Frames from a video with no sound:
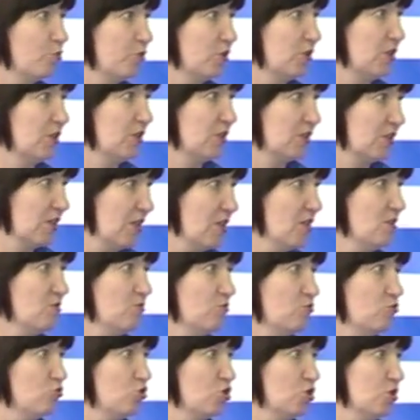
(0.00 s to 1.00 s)
опыт
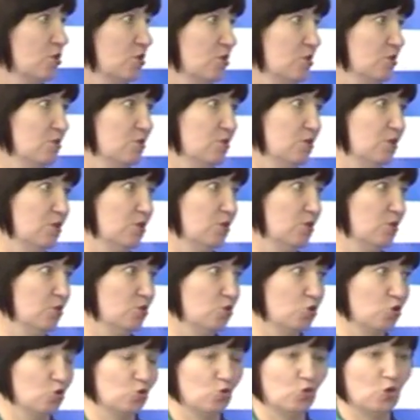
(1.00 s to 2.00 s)
рассказываю жизненный,
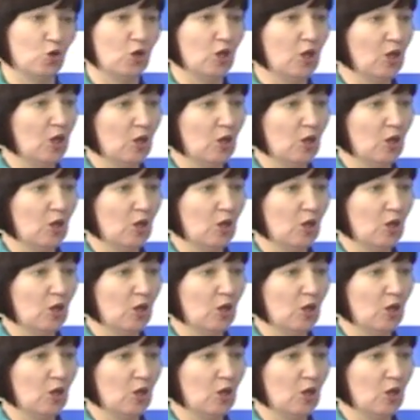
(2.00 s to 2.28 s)
что